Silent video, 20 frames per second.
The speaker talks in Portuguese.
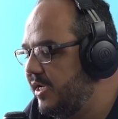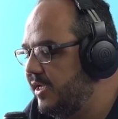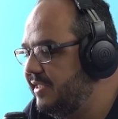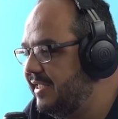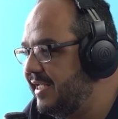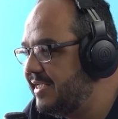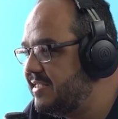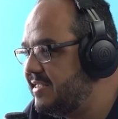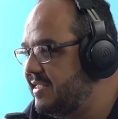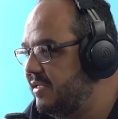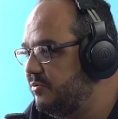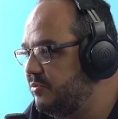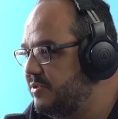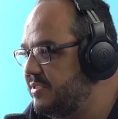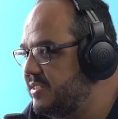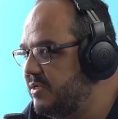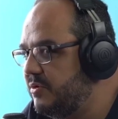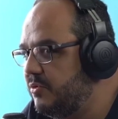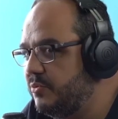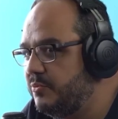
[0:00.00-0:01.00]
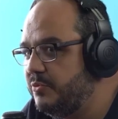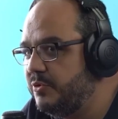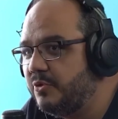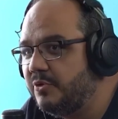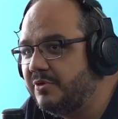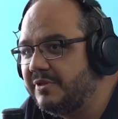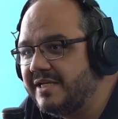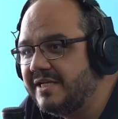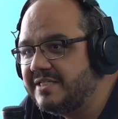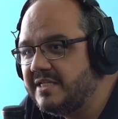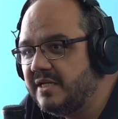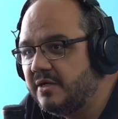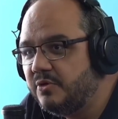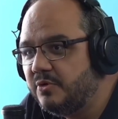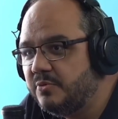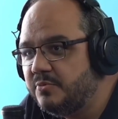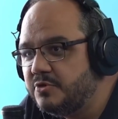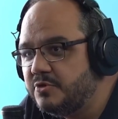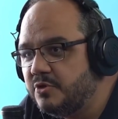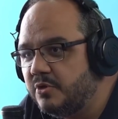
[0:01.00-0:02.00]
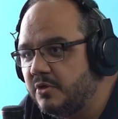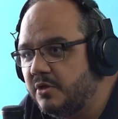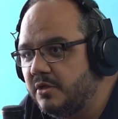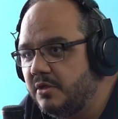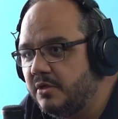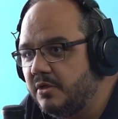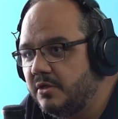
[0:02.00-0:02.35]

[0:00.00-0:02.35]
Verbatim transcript: Dá 105 mil. Quanto é que você economizou?